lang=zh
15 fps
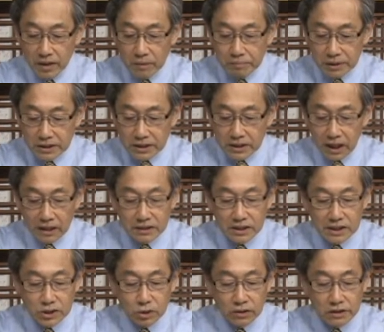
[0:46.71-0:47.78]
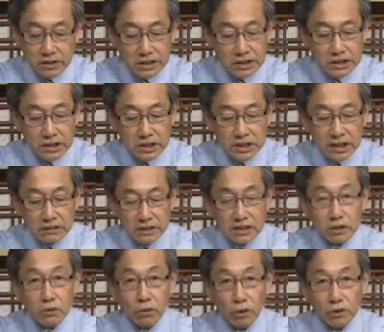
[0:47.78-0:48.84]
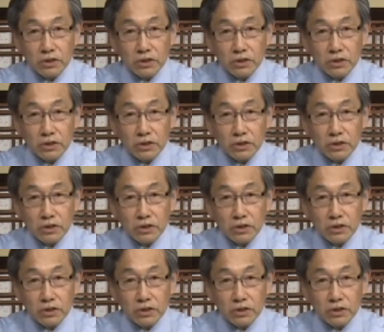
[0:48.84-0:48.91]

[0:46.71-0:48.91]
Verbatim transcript: 并且他替众人死，是叫那些活